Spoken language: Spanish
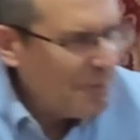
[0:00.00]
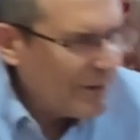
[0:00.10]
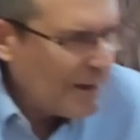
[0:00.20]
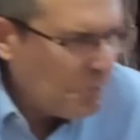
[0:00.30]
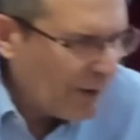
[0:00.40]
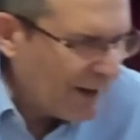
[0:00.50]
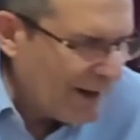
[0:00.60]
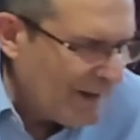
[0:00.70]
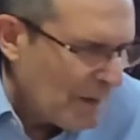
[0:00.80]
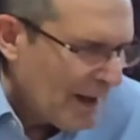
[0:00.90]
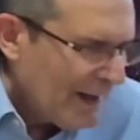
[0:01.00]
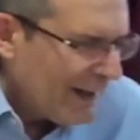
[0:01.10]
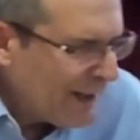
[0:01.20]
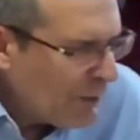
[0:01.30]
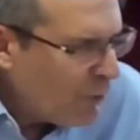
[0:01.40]
podríais poner.
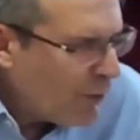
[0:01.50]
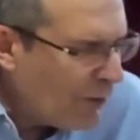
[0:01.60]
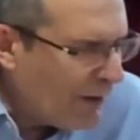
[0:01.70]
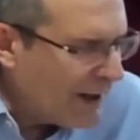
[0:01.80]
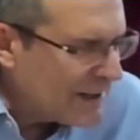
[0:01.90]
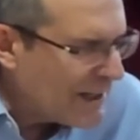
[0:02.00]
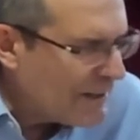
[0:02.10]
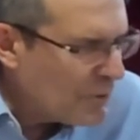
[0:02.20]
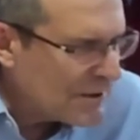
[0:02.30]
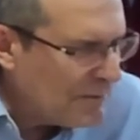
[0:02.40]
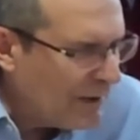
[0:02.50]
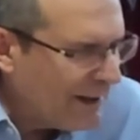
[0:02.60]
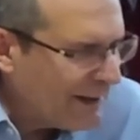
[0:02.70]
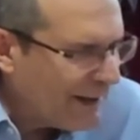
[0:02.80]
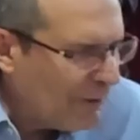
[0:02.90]
Y luego, a ser
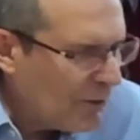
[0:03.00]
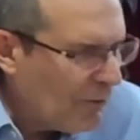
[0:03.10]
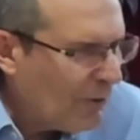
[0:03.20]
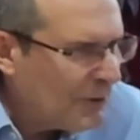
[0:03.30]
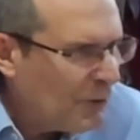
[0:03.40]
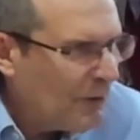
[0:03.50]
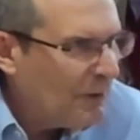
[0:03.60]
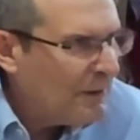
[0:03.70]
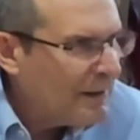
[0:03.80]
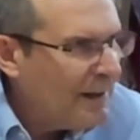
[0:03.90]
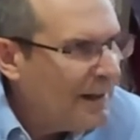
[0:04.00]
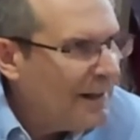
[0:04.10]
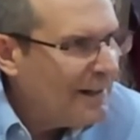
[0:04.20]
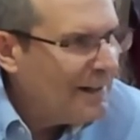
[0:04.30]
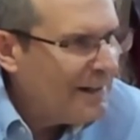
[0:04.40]
posible que luego cuando
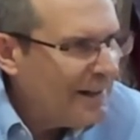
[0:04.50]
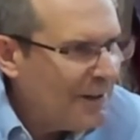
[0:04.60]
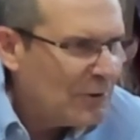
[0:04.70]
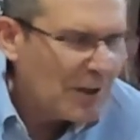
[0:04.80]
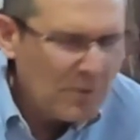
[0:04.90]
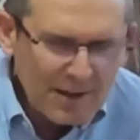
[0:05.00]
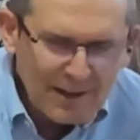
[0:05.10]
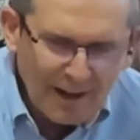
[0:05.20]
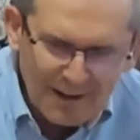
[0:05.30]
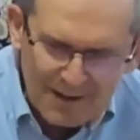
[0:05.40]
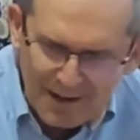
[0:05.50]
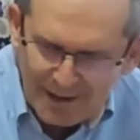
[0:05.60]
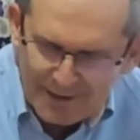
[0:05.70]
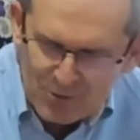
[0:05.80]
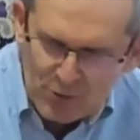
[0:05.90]
el, en otra vida
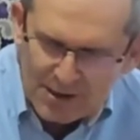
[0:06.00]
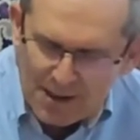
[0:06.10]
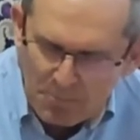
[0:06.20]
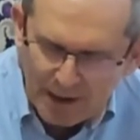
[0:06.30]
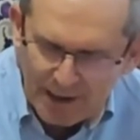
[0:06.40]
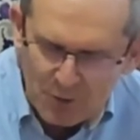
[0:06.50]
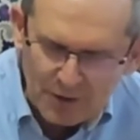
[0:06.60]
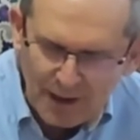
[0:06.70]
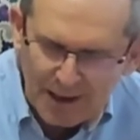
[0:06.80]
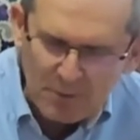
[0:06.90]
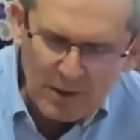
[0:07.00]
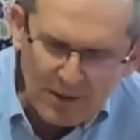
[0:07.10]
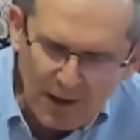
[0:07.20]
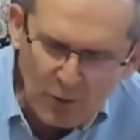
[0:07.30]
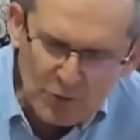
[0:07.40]
el yo ya sea pequeño y tal, que me
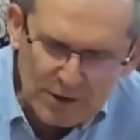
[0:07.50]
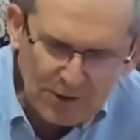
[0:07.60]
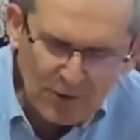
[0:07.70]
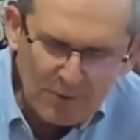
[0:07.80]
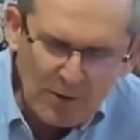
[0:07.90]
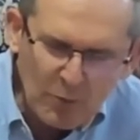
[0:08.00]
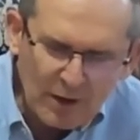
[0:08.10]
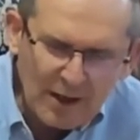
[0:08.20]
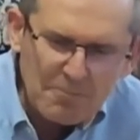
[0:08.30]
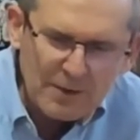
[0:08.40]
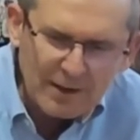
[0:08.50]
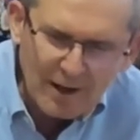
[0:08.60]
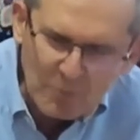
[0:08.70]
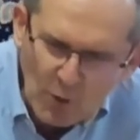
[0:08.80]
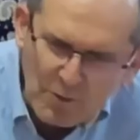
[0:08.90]
lleven a un sitio que me puedan
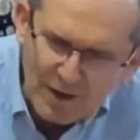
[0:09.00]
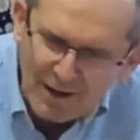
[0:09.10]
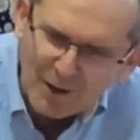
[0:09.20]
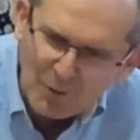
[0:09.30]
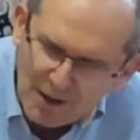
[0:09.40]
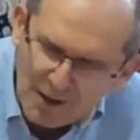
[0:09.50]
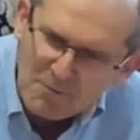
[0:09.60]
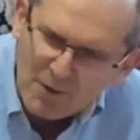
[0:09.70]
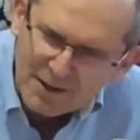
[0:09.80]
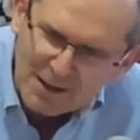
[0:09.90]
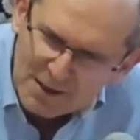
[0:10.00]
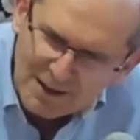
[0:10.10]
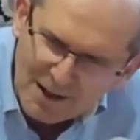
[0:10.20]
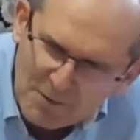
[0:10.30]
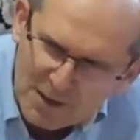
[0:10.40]
explicar muy bien la escuela
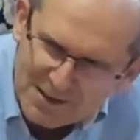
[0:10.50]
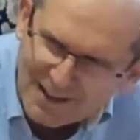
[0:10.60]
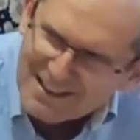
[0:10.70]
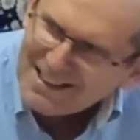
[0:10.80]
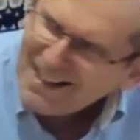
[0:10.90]
madiamica presanguica.